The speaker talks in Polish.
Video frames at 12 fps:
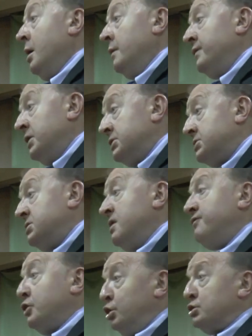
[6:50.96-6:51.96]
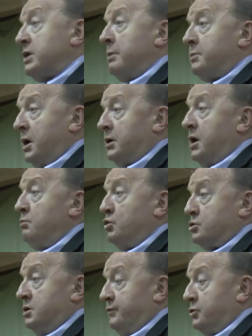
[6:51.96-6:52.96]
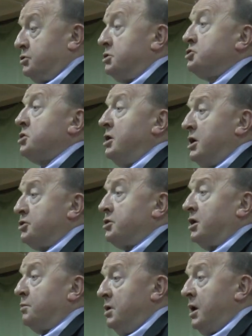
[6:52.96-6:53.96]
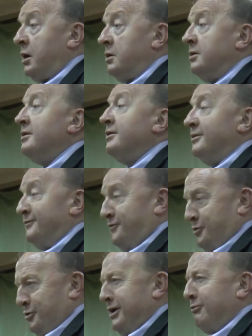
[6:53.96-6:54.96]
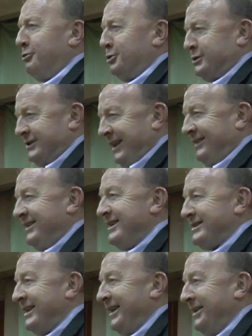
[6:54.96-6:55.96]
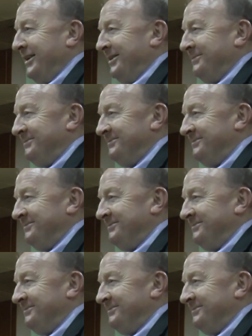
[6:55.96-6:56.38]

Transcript: Więc nie wykluczam takiej możliwości, że Leszek Miller wykonał ostatnie zadanie.